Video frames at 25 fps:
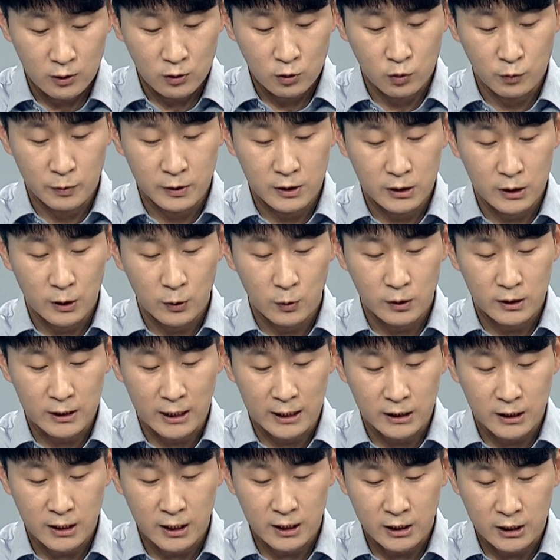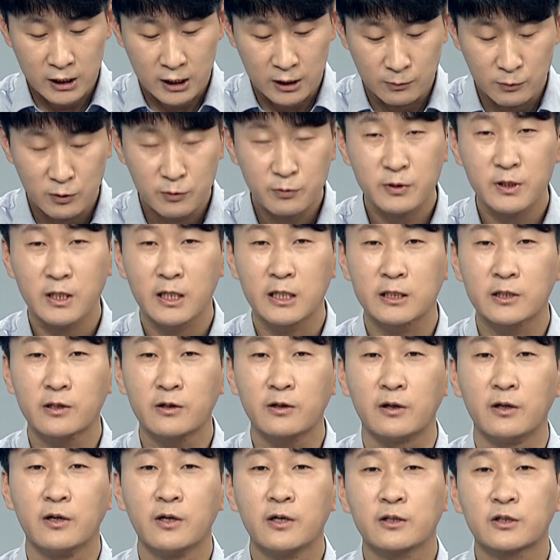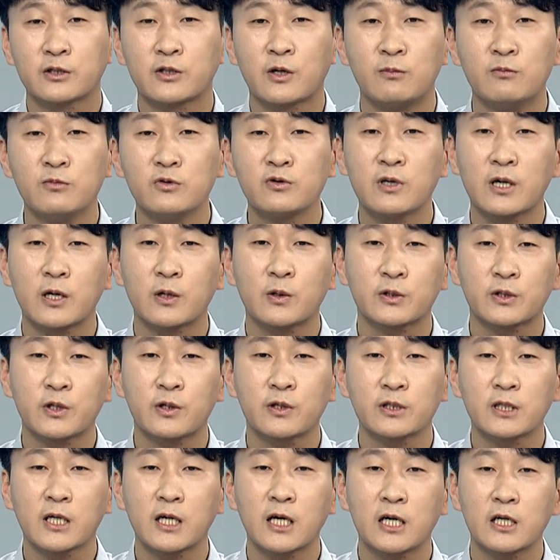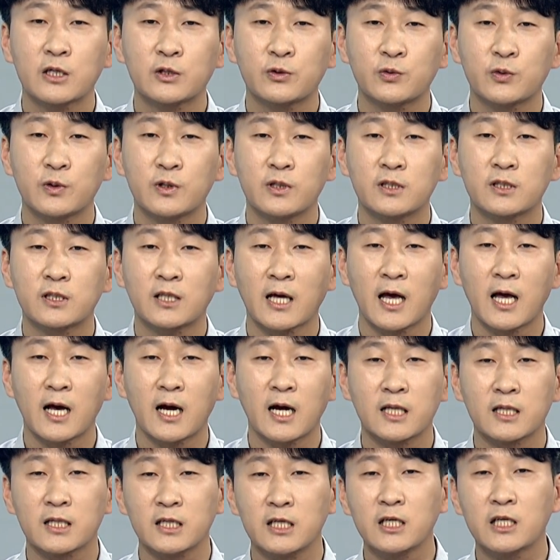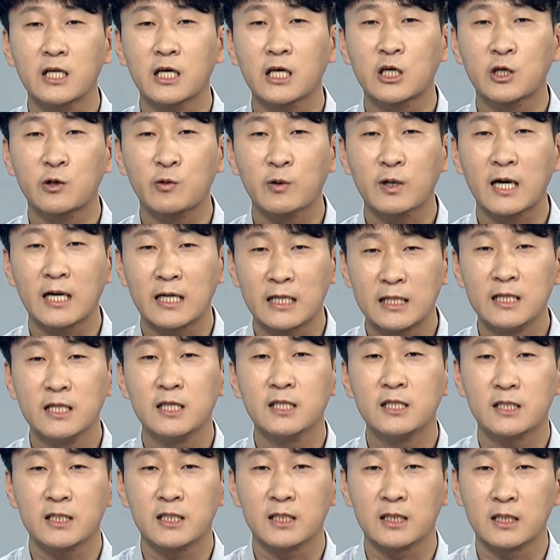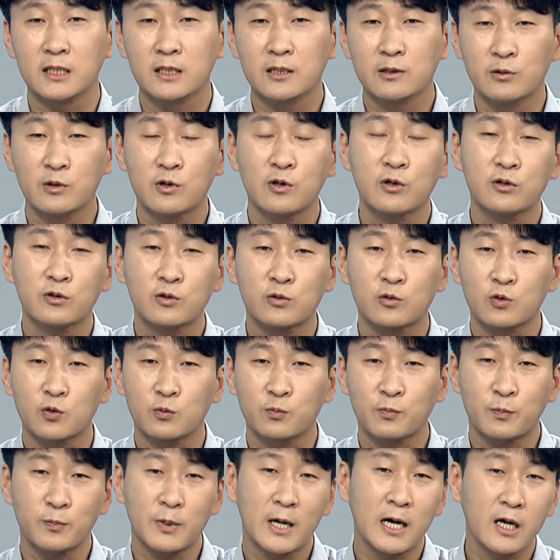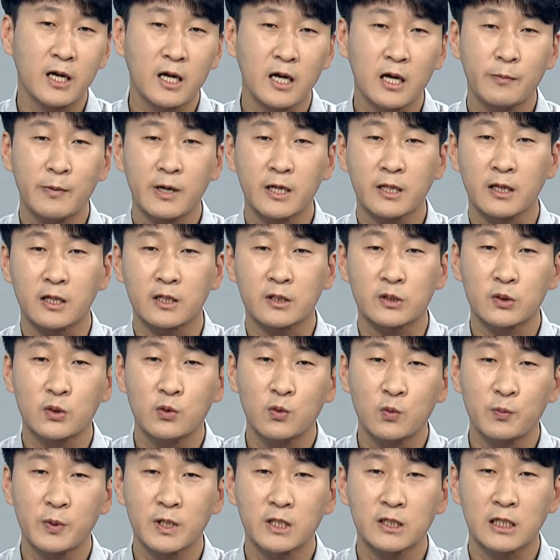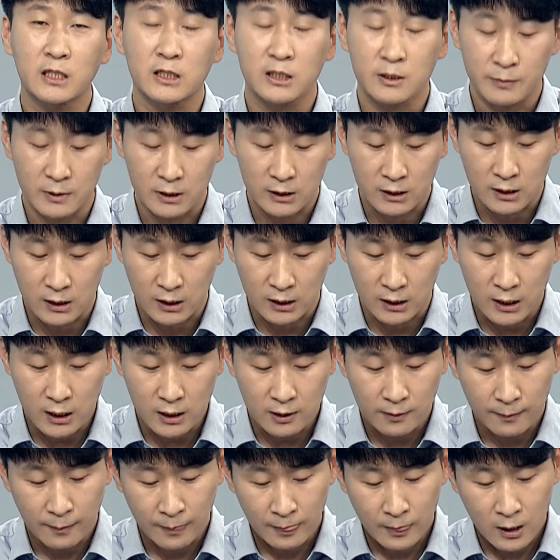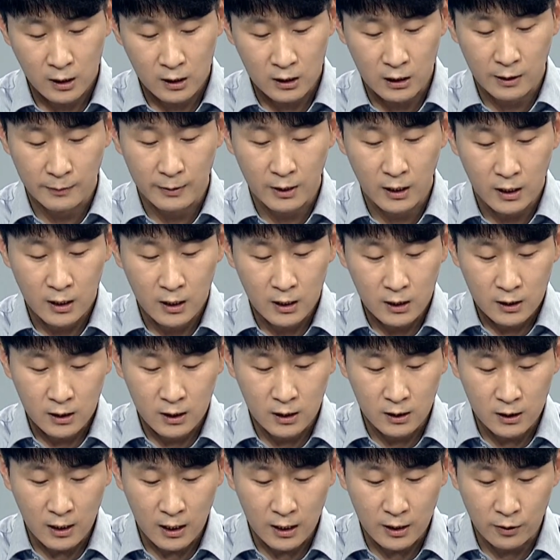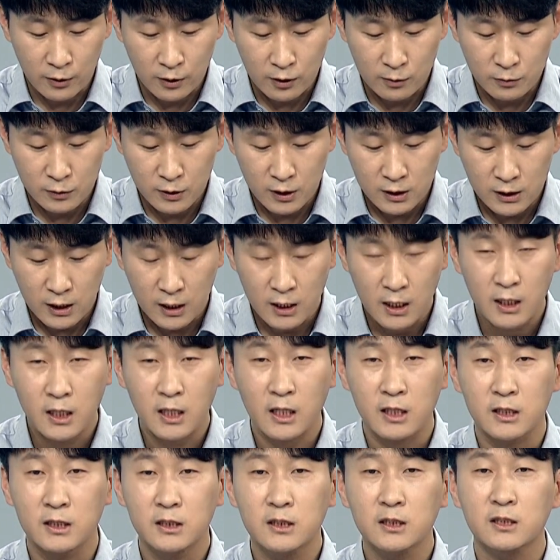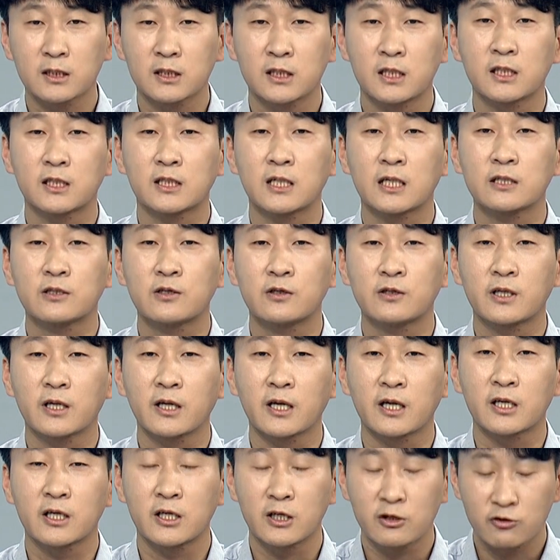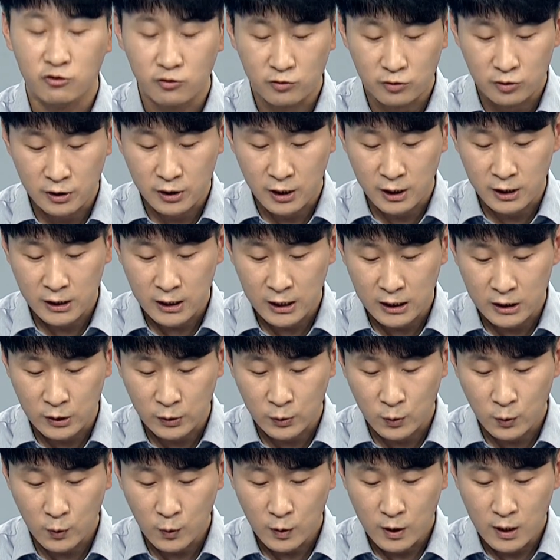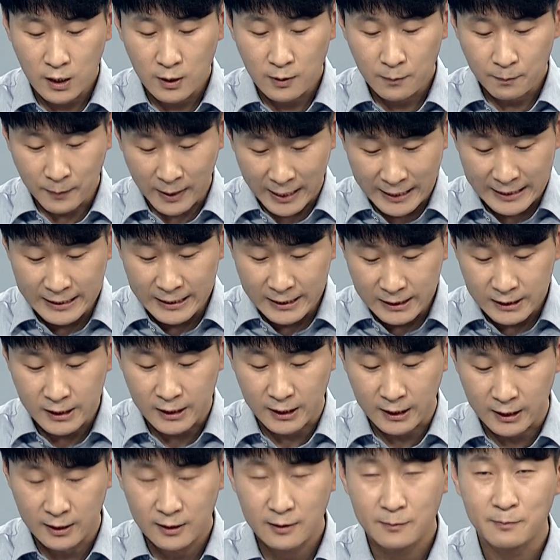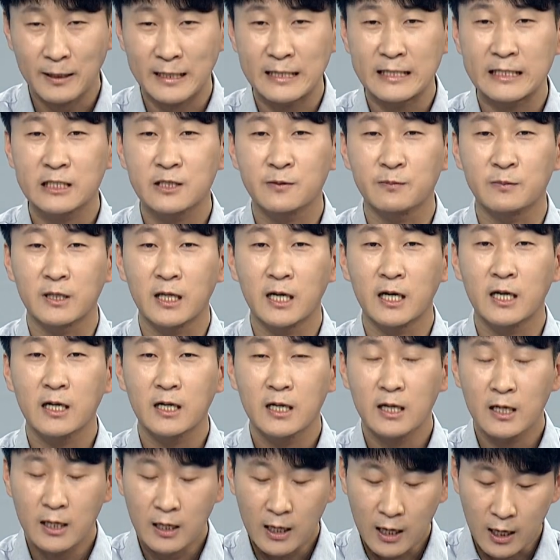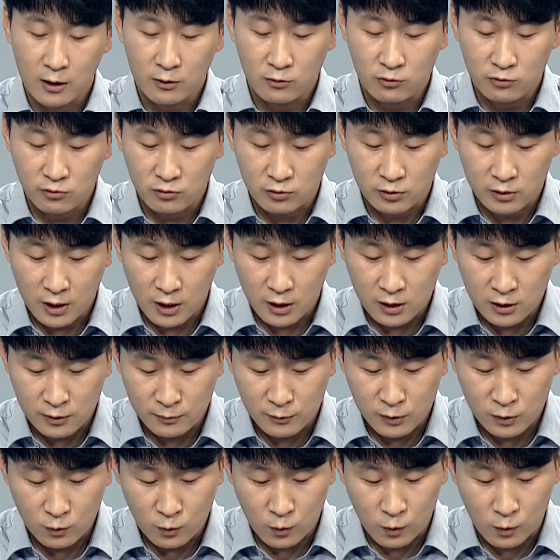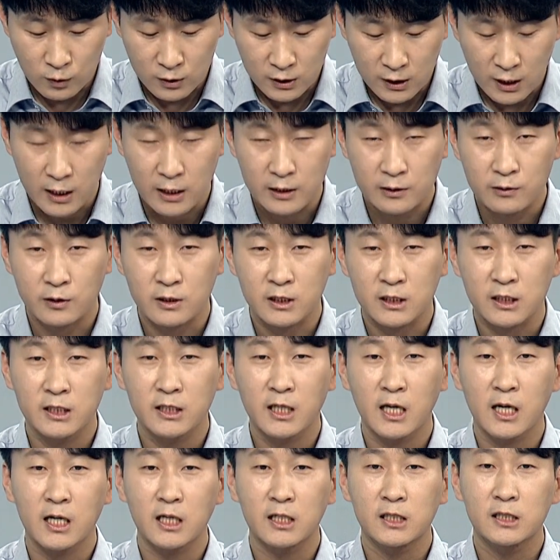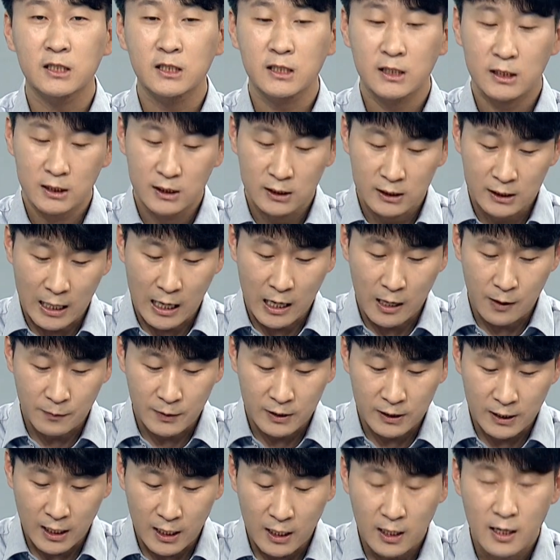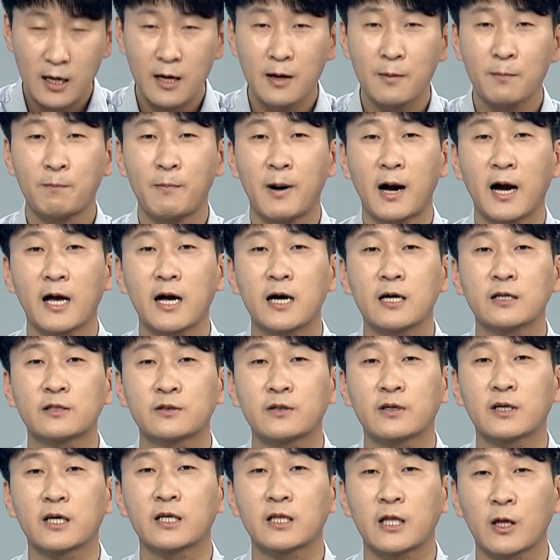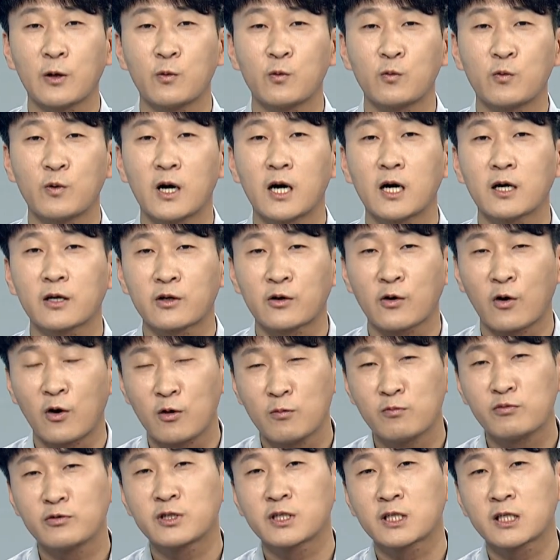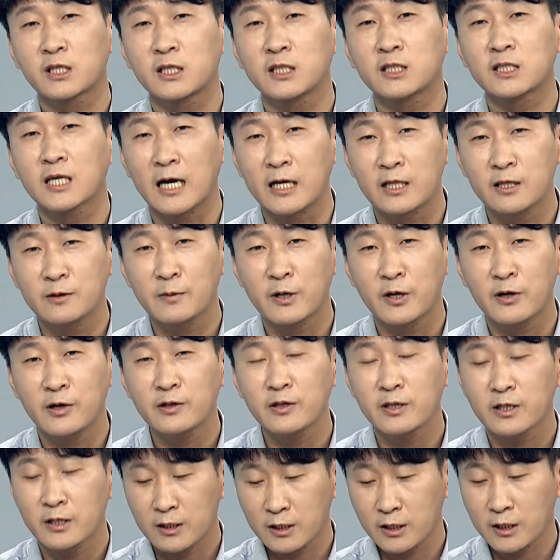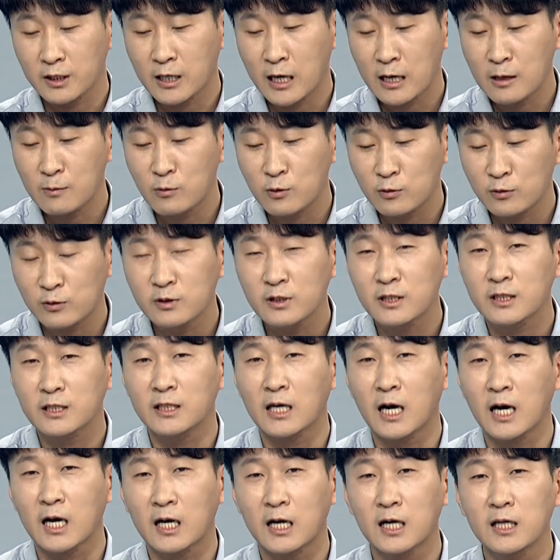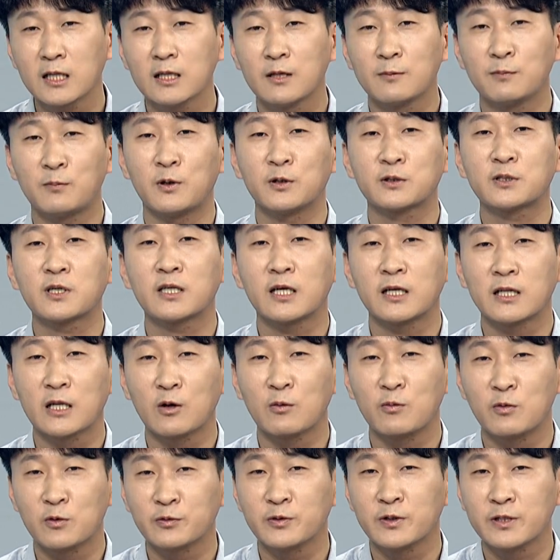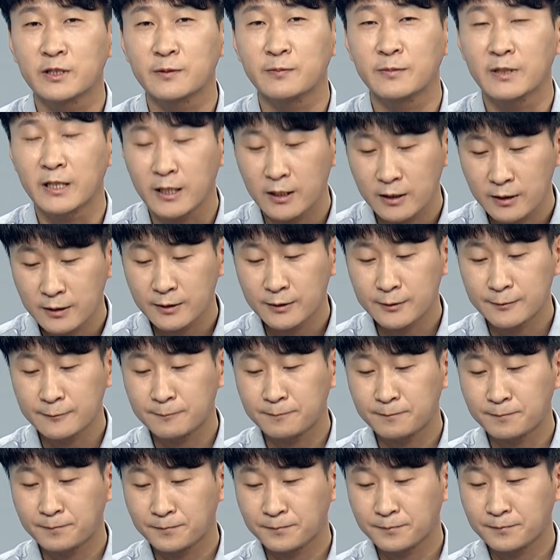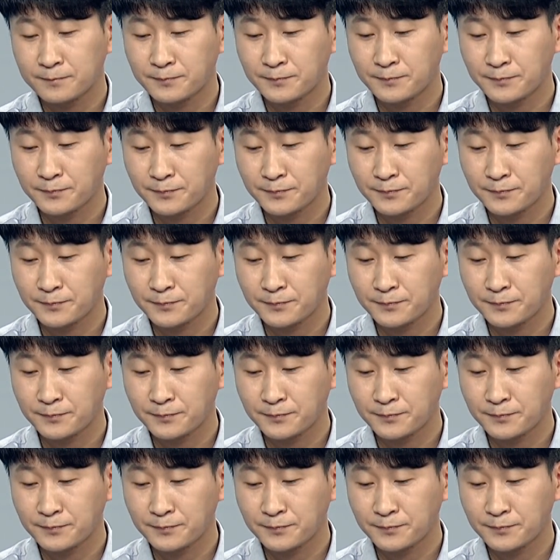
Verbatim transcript: 두 번째로 자신의 직무 분야에서 전문가로 성장할 수 있는 다양한 일의 기회가 있는지 이런 것들을 좀 파악해 봐야 되겠죠. 홈페이지 가시면 있으니까. 그 다음에 기타 여러분들이 생각하는 직장 선택의 기준을 제시하시고 반드시, 반드시입니다. 한국주택금융공사에서 진행하는 사업이나 방향성의 내용과 결부시키지 않으면 이 항목은 약간 벗어난다고 볼 수 있습니다. 음,